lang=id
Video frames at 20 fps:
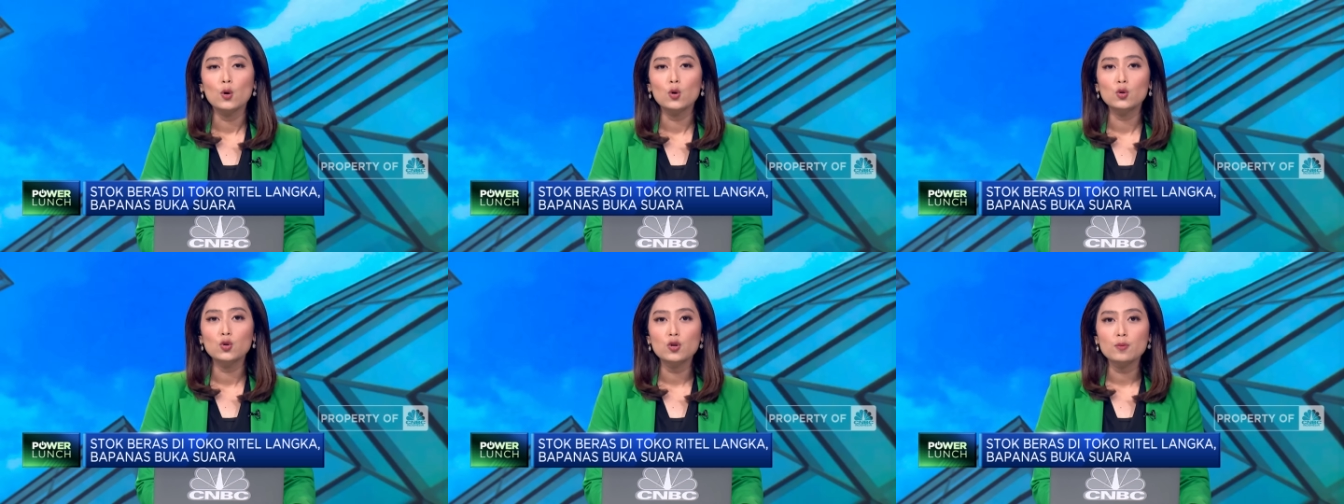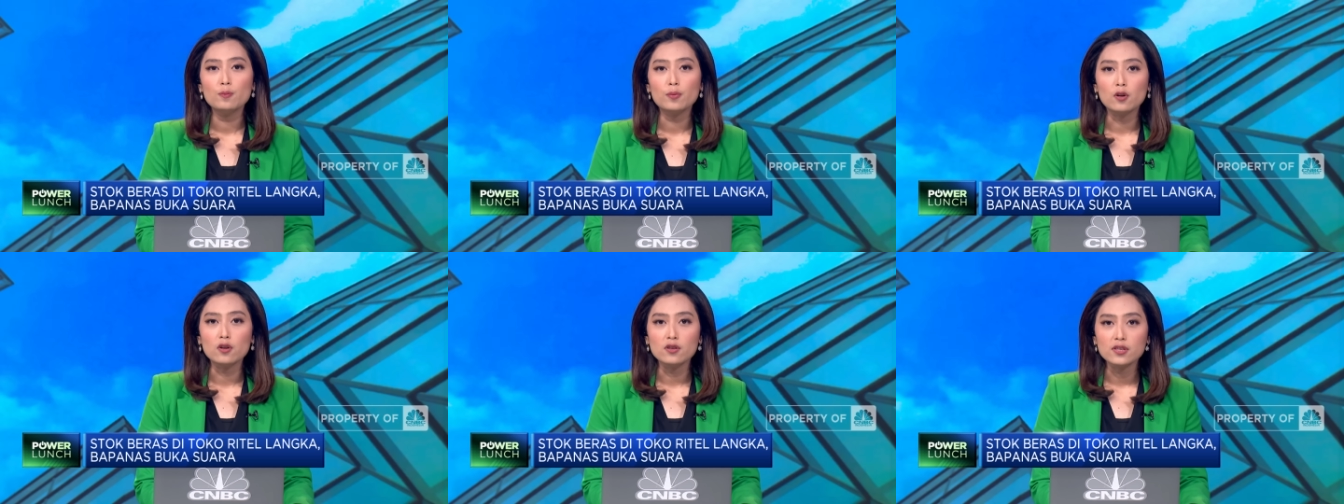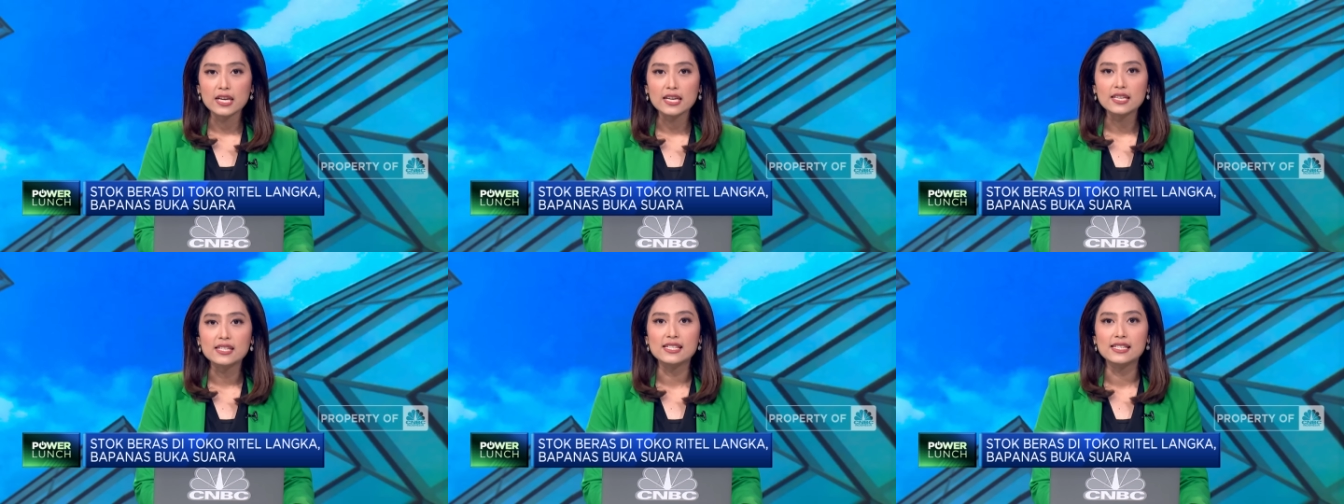untuk
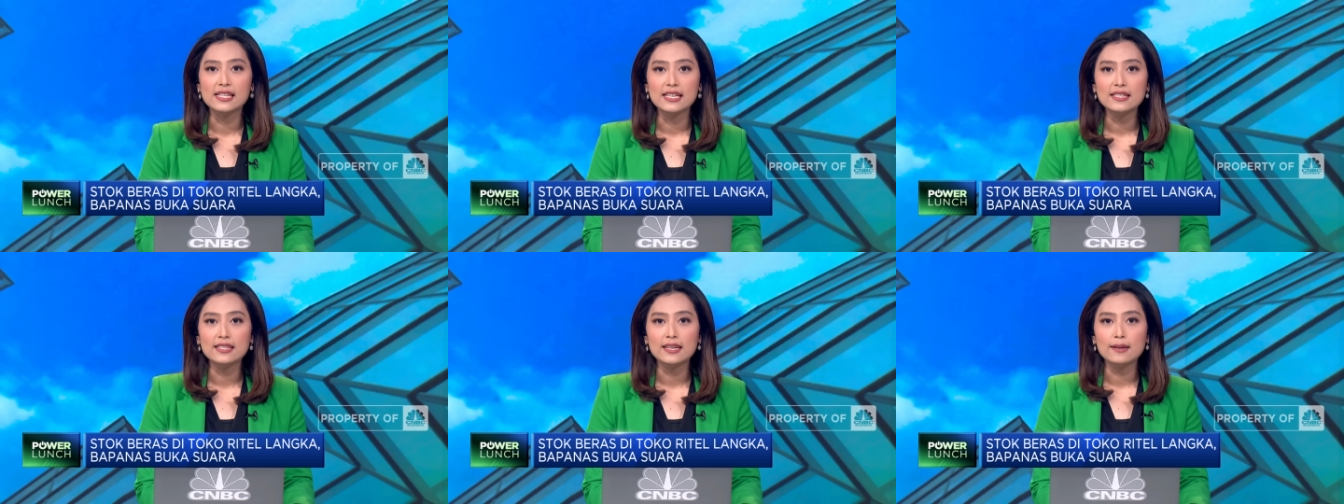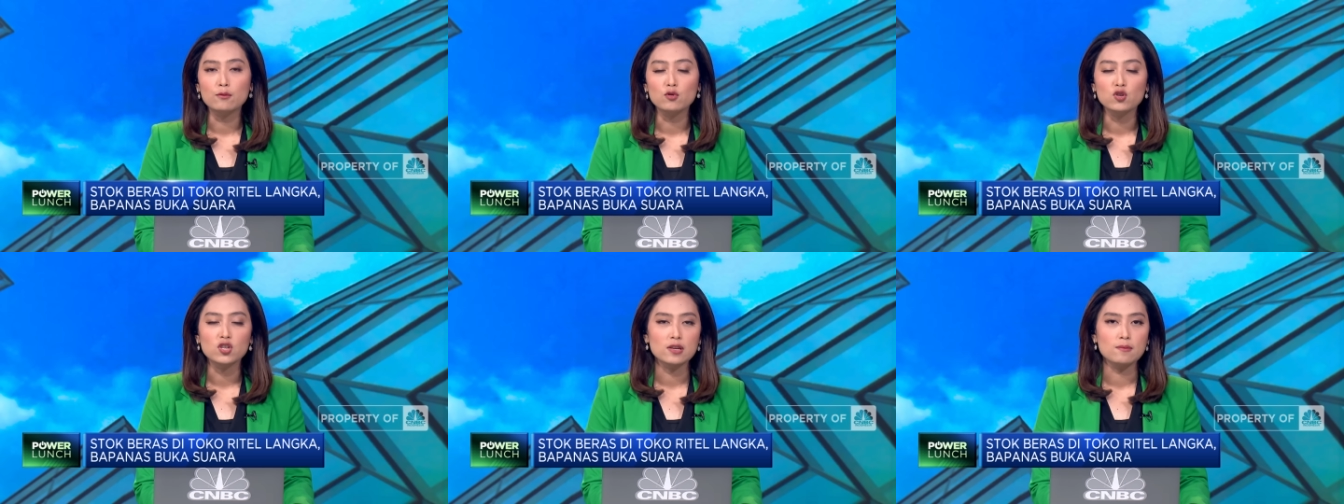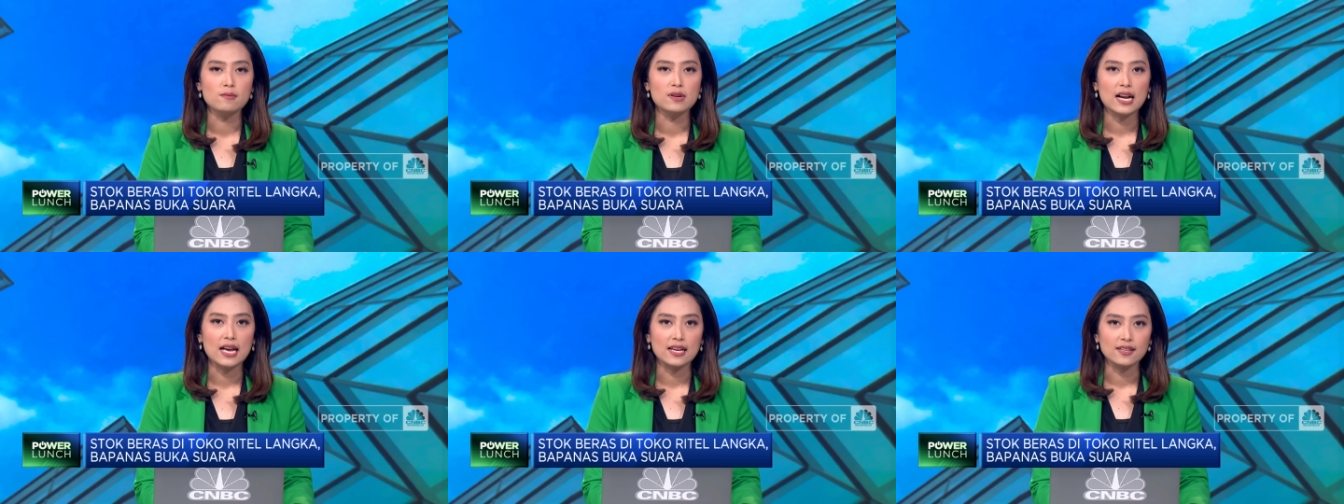proses
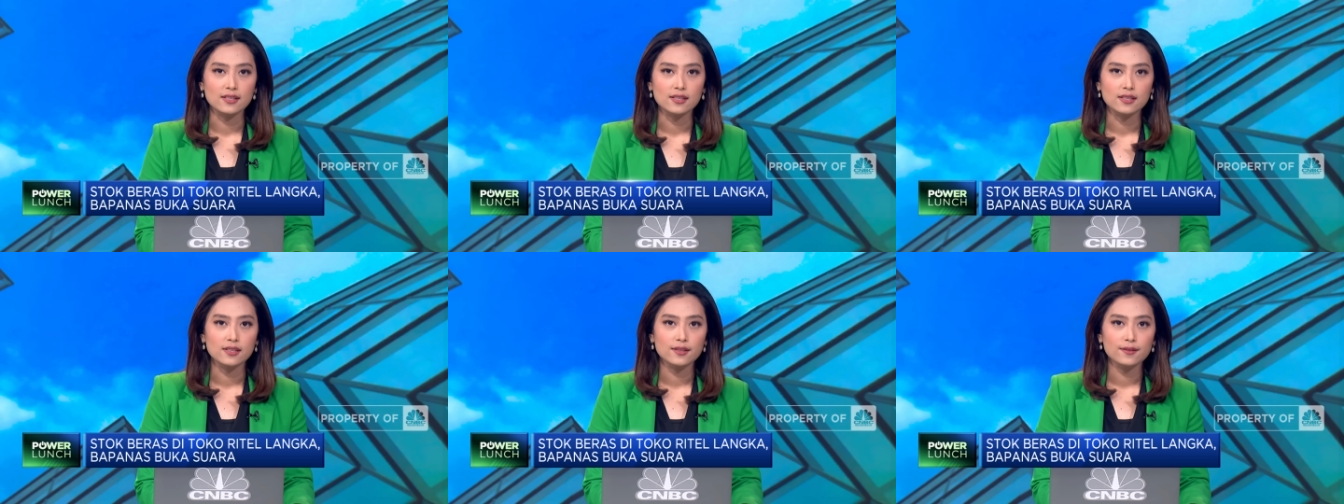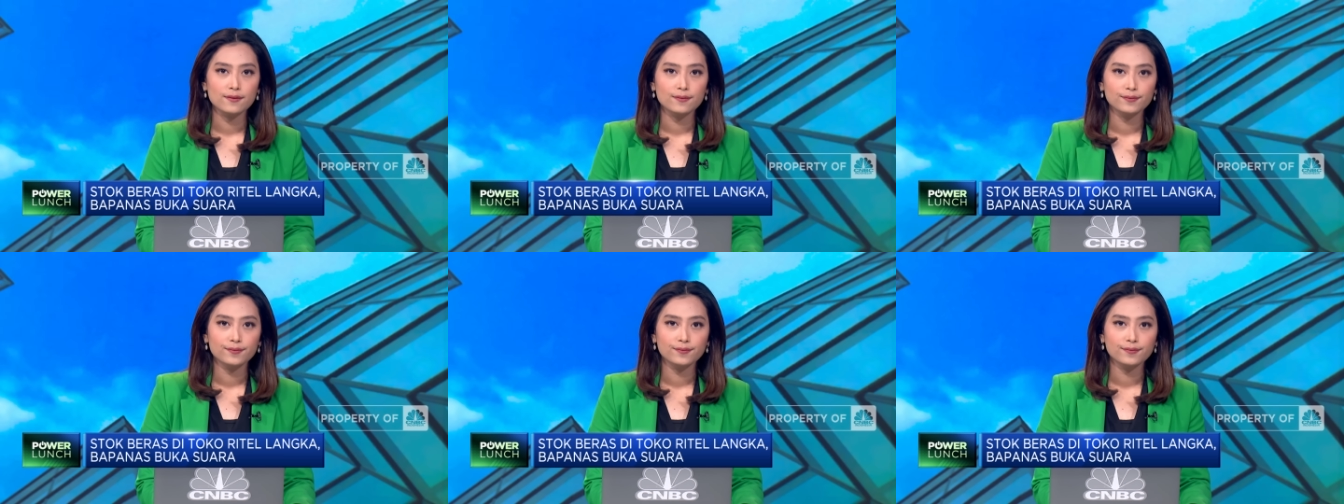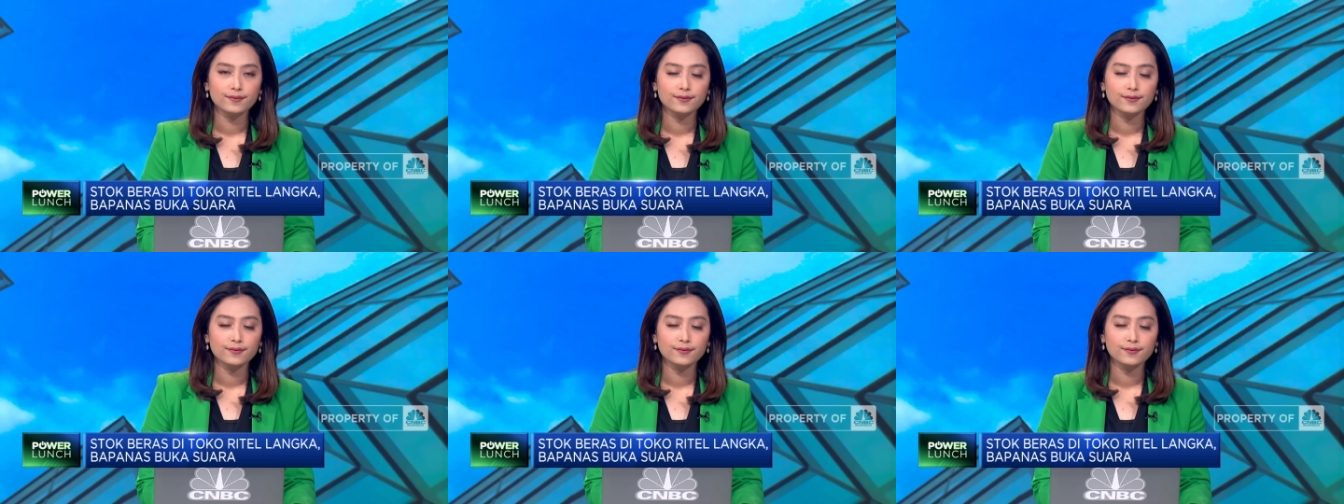distribusi beras.